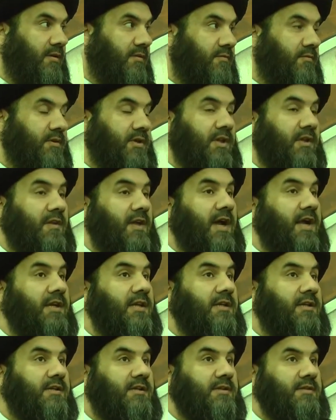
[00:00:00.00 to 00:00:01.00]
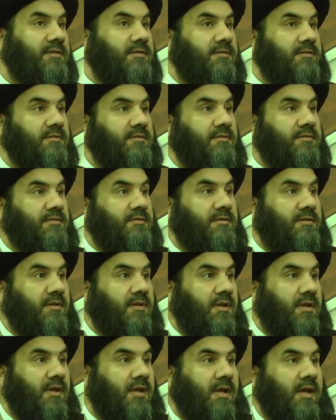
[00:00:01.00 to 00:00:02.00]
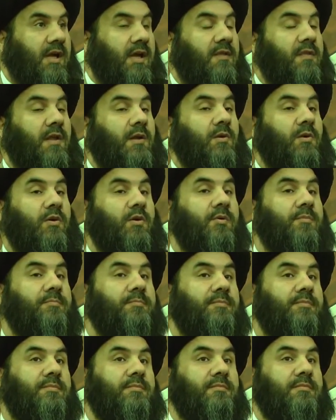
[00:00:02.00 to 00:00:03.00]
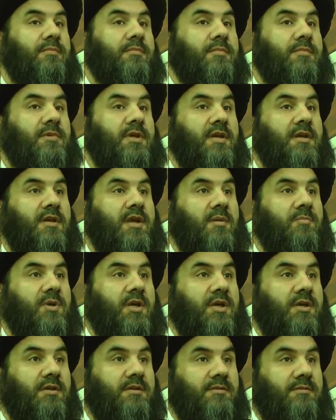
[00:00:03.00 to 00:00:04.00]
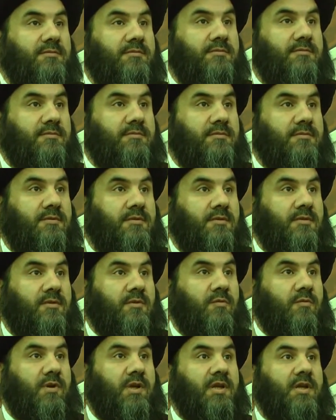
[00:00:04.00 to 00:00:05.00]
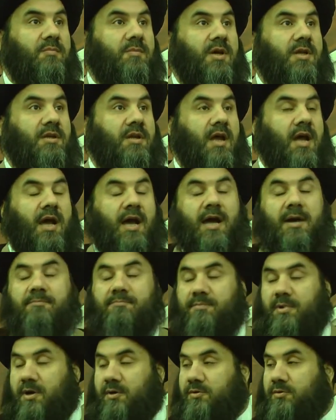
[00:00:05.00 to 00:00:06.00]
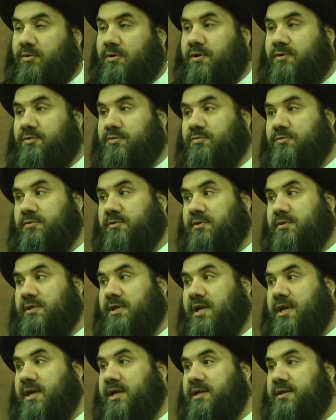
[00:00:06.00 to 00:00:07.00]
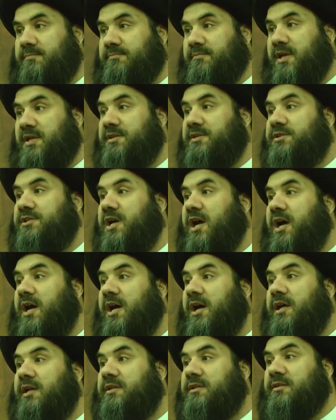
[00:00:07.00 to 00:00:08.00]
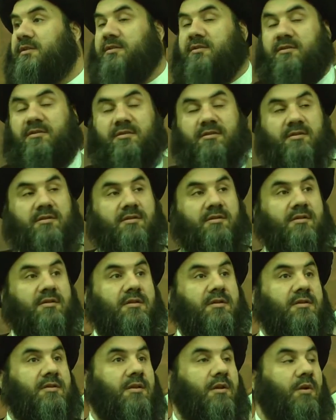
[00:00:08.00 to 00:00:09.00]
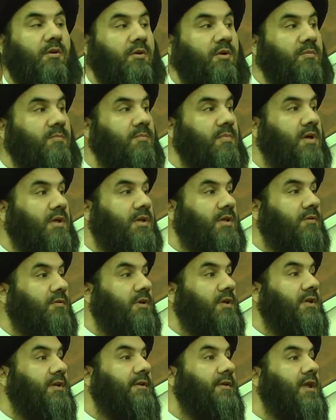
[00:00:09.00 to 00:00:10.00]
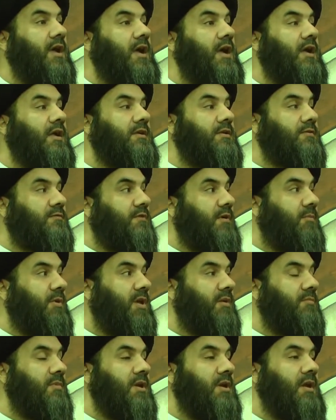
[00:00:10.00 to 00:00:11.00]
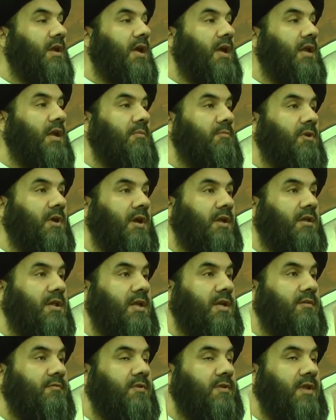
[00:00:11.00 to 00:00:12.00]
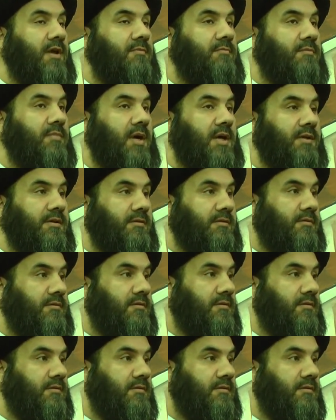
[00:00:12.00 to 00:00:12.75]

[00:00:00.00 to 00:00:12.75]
ولذلك هذا الحب للنبي ولمن أحبه رسول الله من جاءت للأمة وللناس فمن منا لم يقترف ذنبا